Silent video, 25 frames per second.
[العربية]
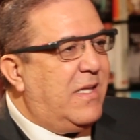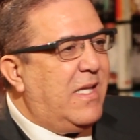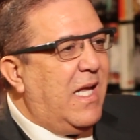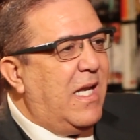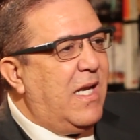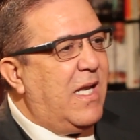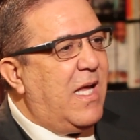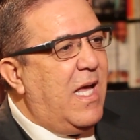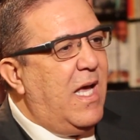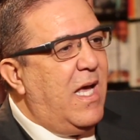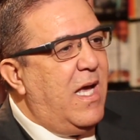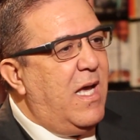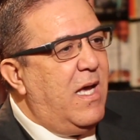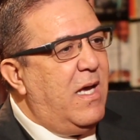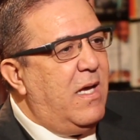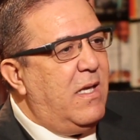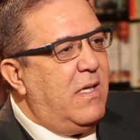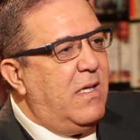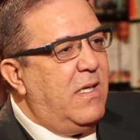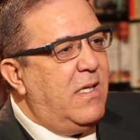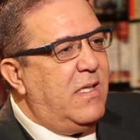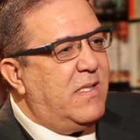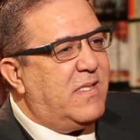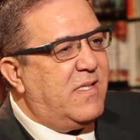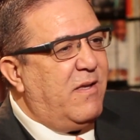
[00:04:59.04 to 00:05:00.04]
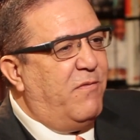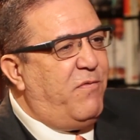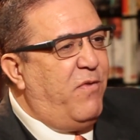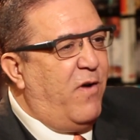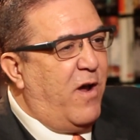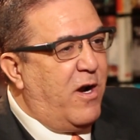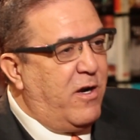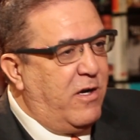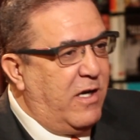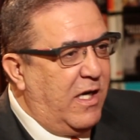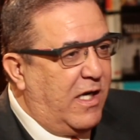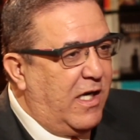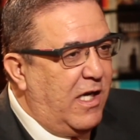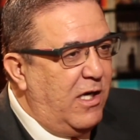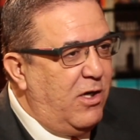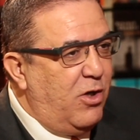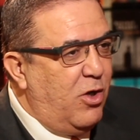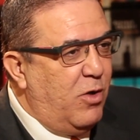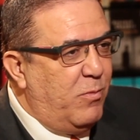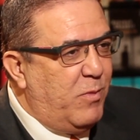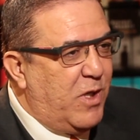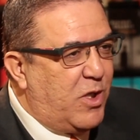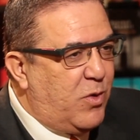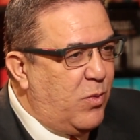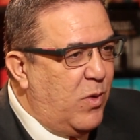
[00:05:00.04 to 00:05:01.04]
تلقى لسفردك اللي
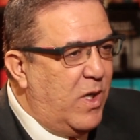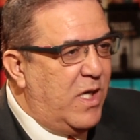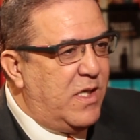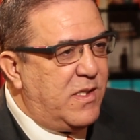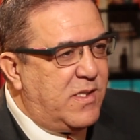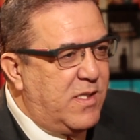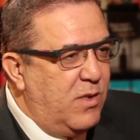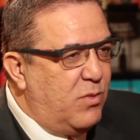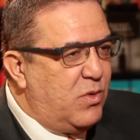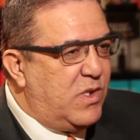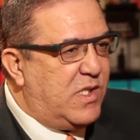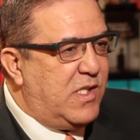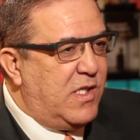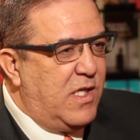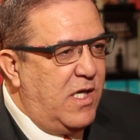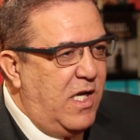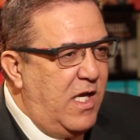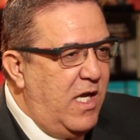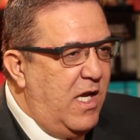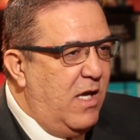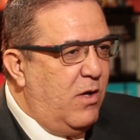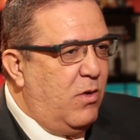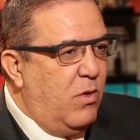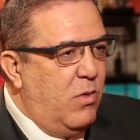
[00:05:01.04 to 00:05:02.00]
هما توانسه وجزيريه